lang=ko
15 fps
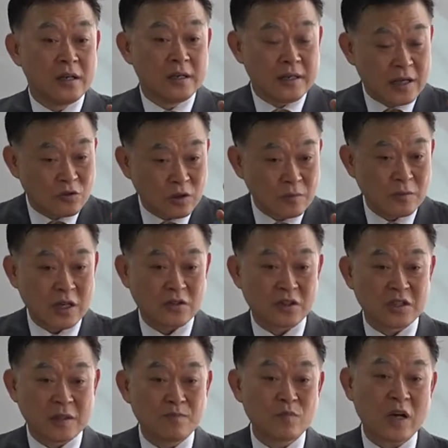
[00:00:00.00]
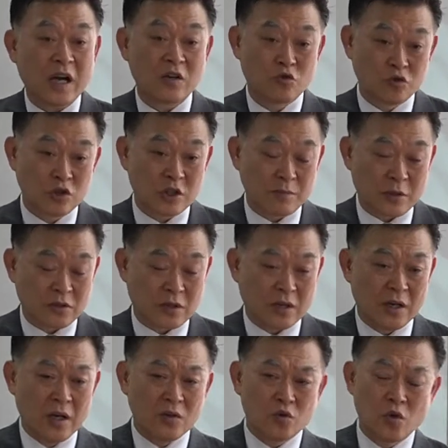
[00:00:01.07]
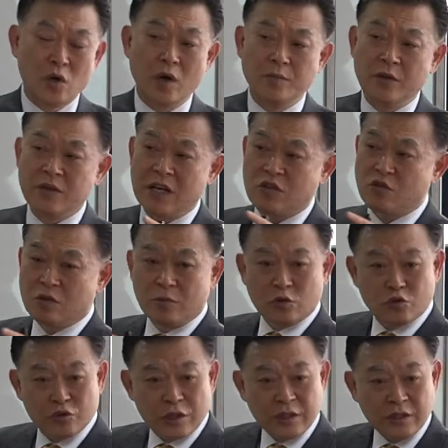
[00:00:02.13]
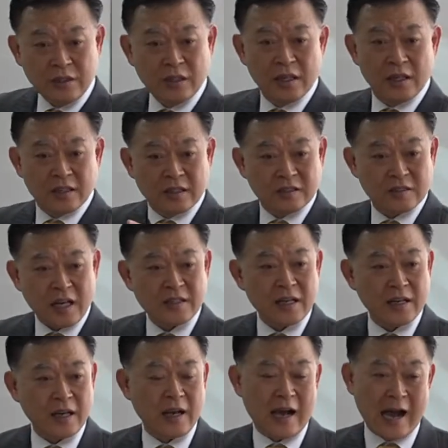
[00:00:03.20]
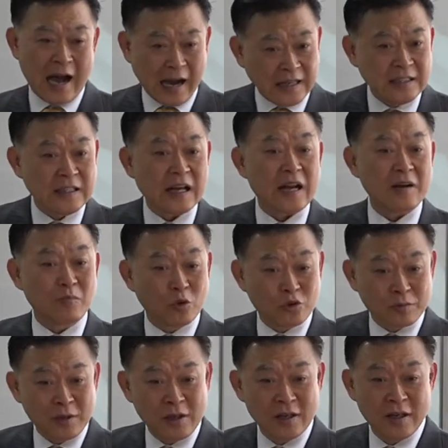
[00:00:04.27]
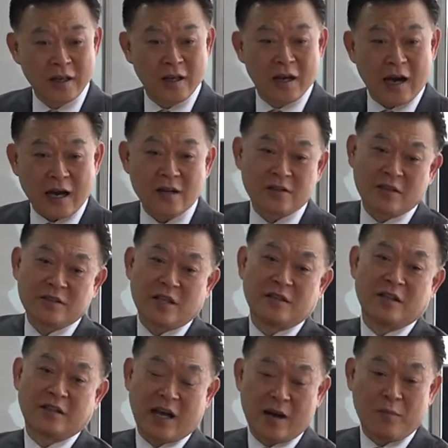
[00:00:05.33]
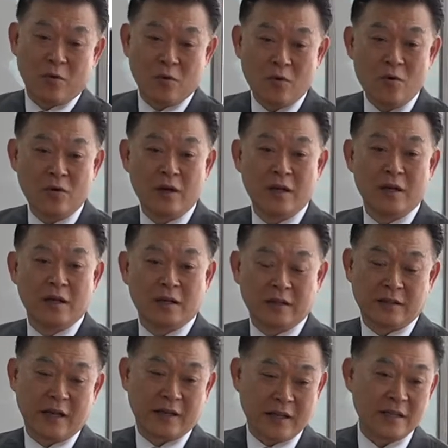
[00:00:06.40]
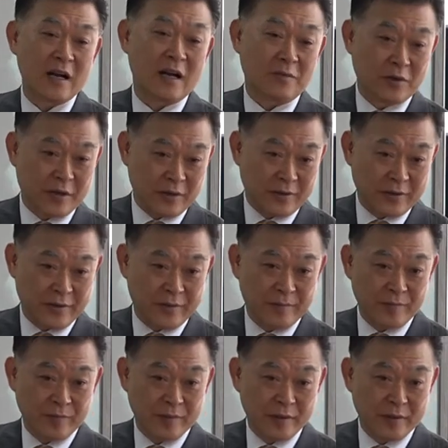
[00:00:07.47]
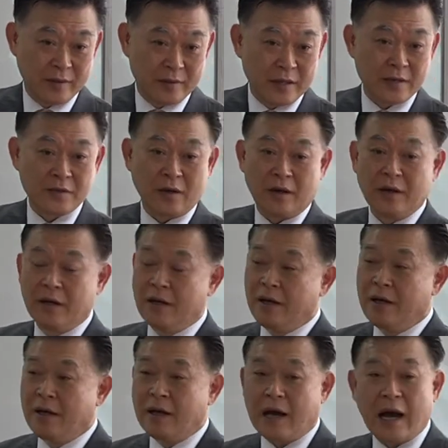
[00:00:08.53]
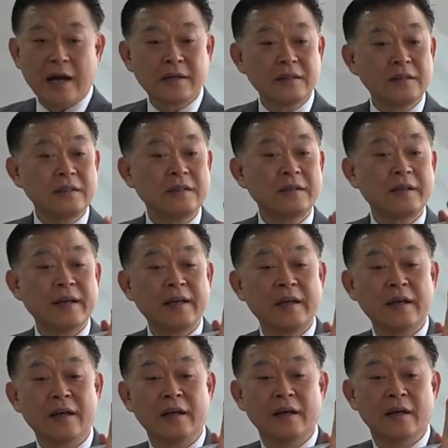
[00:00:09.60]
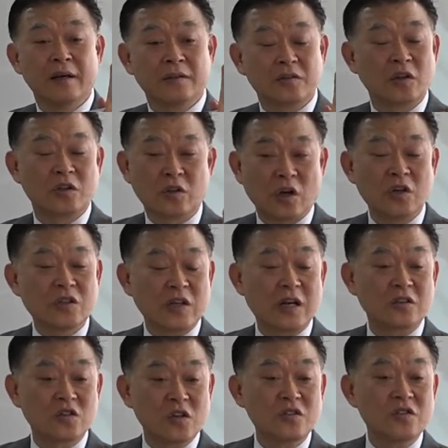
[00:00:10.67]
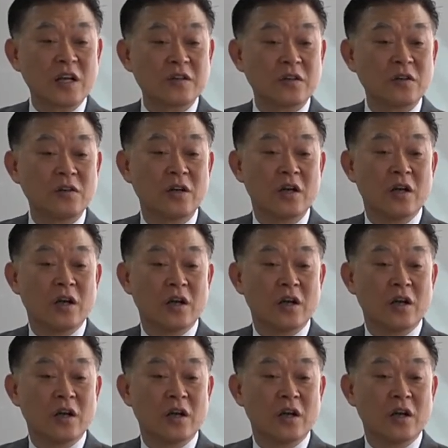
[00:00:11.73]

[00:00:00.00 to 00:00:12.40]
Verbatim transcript: 예수님께서 십자가에 죽으시면서 죄 없는 예수님을 죽이는 그 사단의 악랄한 모습을 하늘 천사들이 다 보고 그때 깨달아 버린 거예요. 그래서 하늘의 서더 이상 천사들을